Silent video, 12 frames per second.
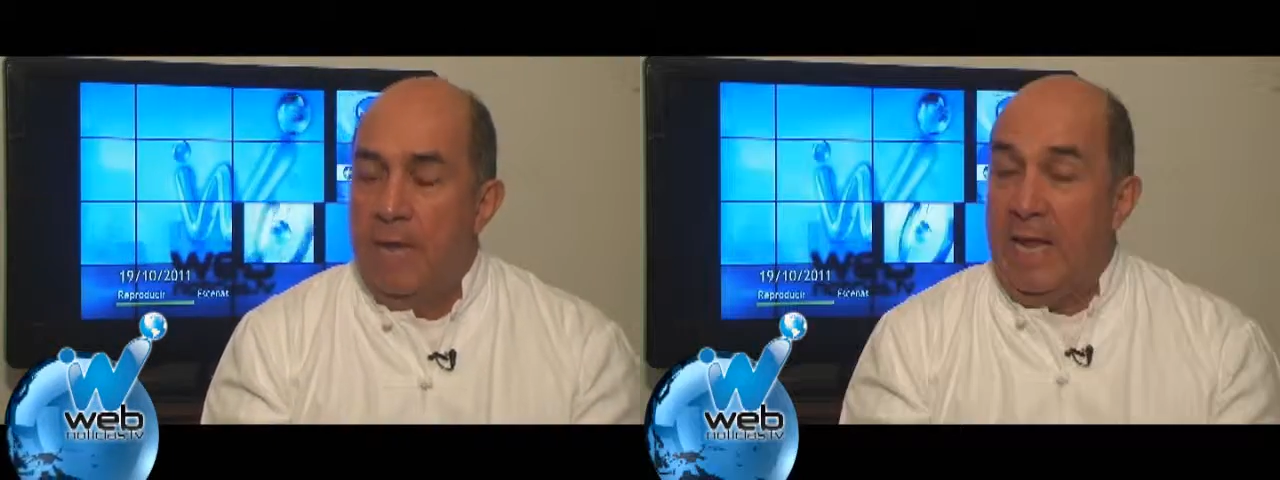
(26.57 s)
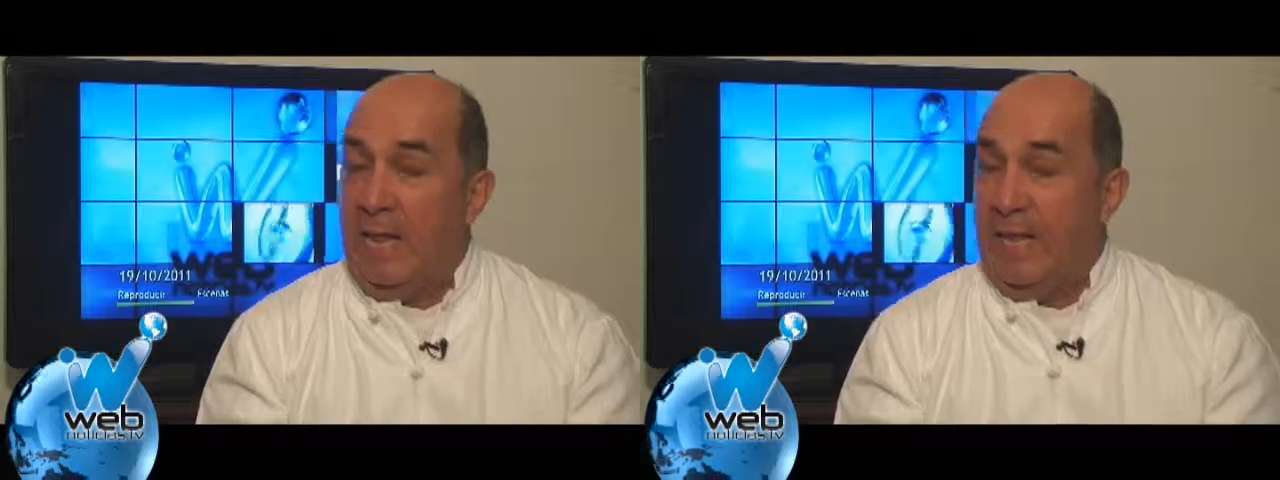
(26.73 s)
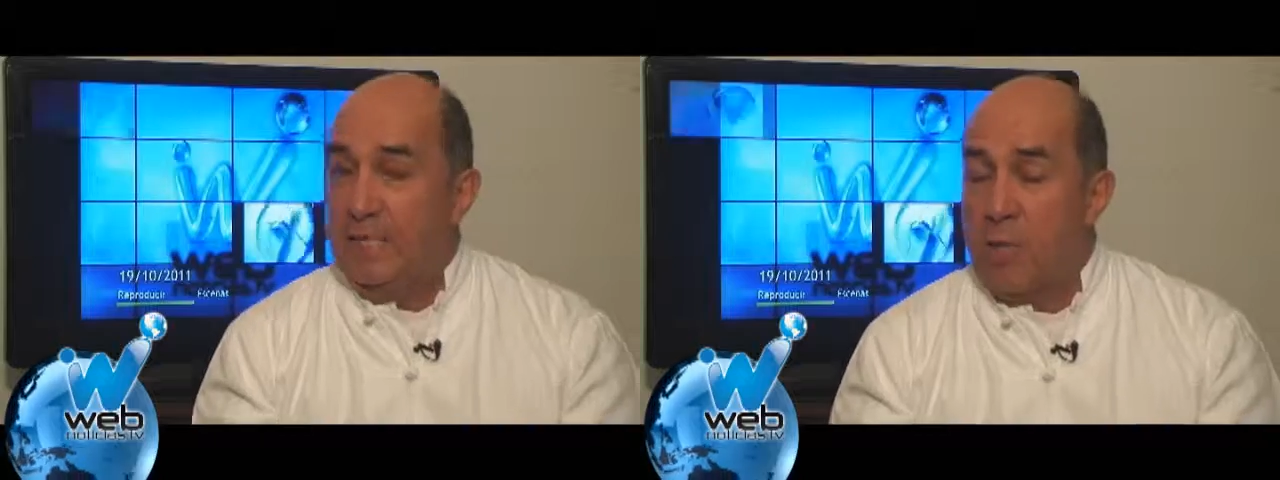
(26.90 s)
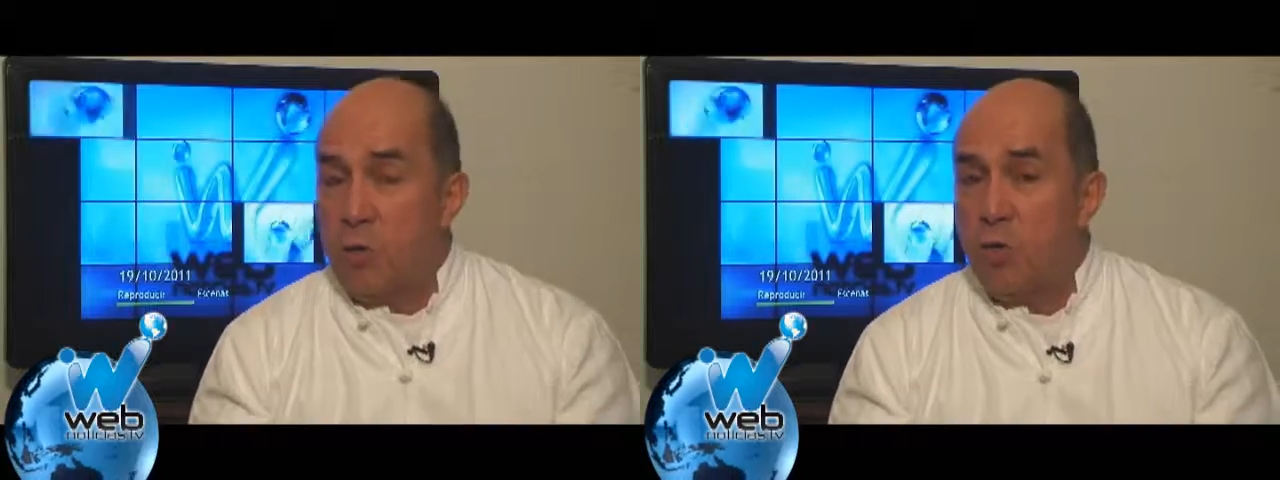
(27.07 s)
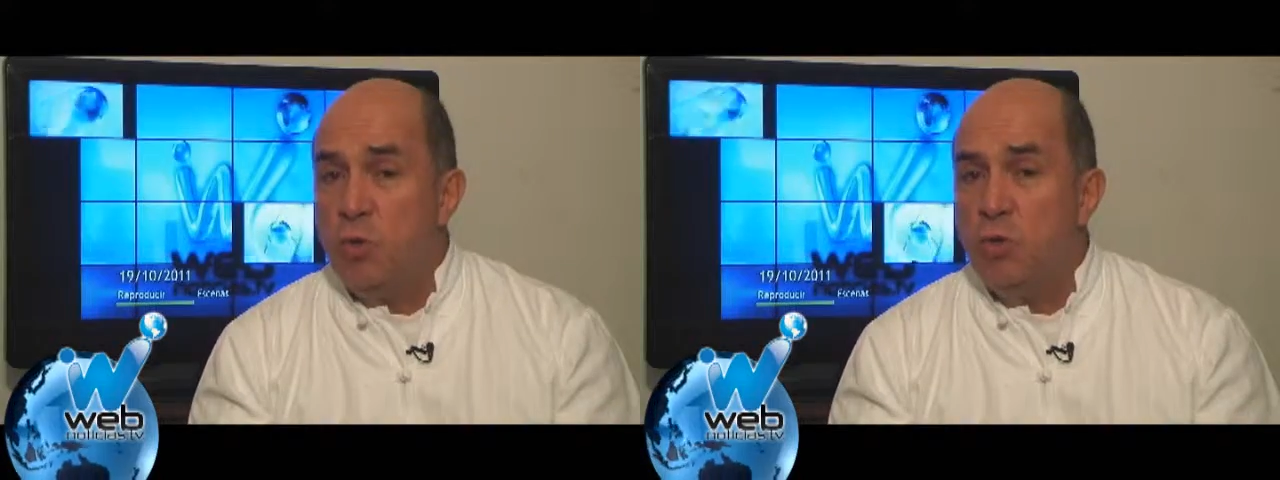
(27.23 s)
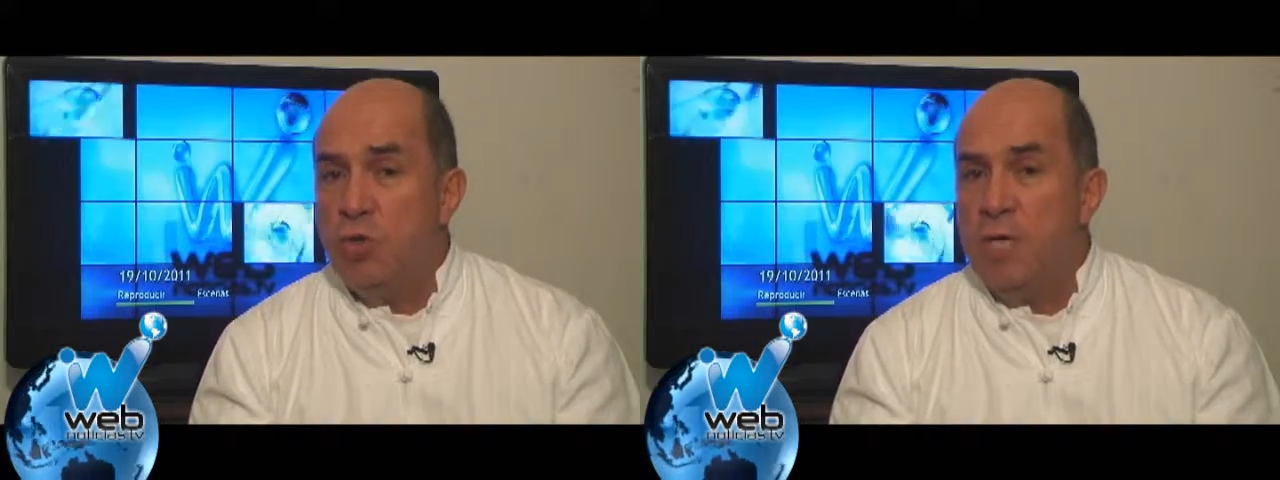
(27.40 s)
El
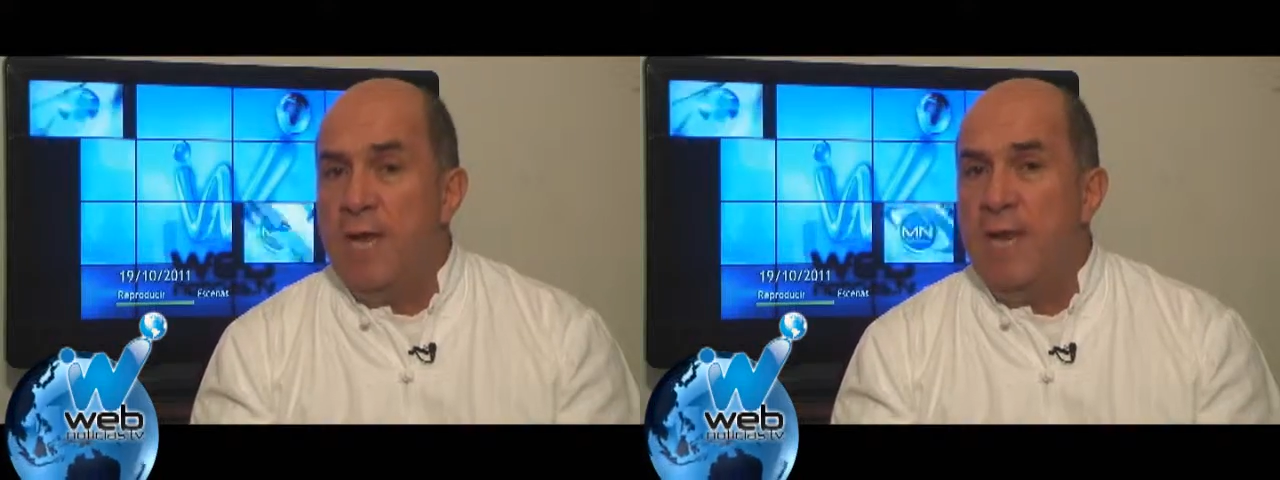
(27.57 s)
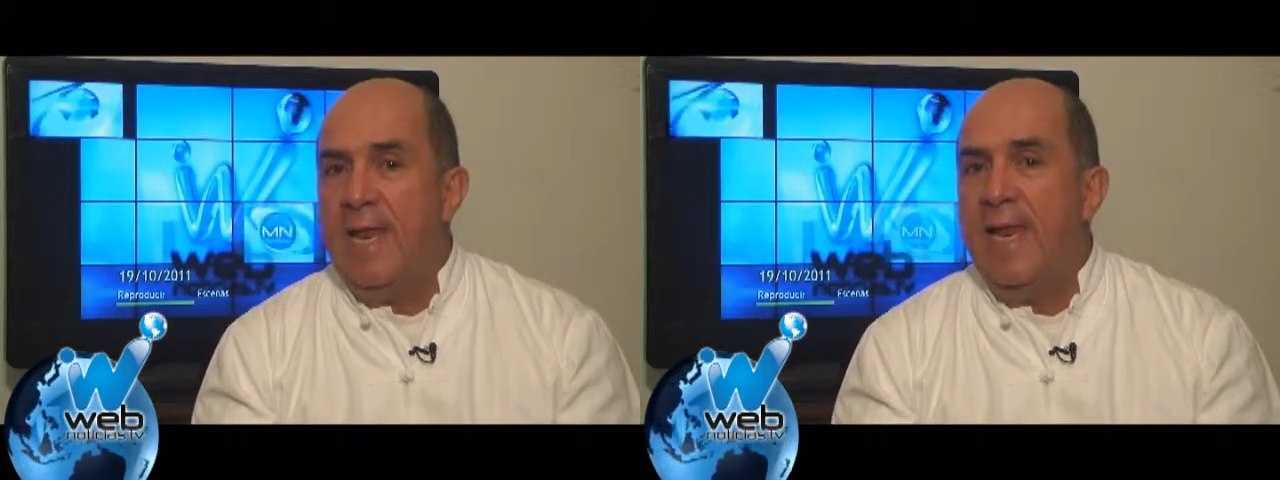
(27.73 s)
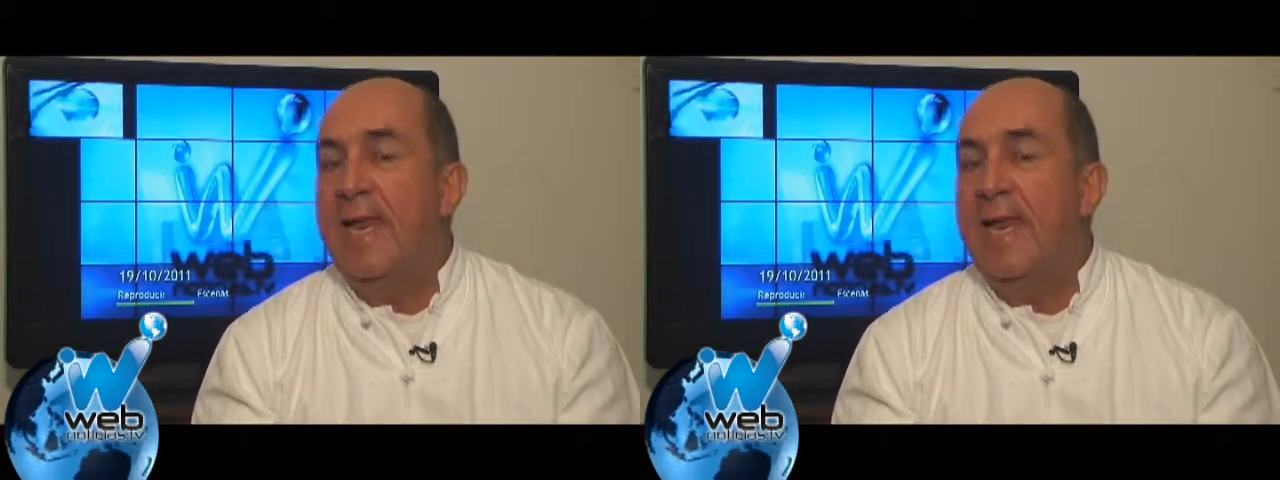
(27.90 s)
desarrollo social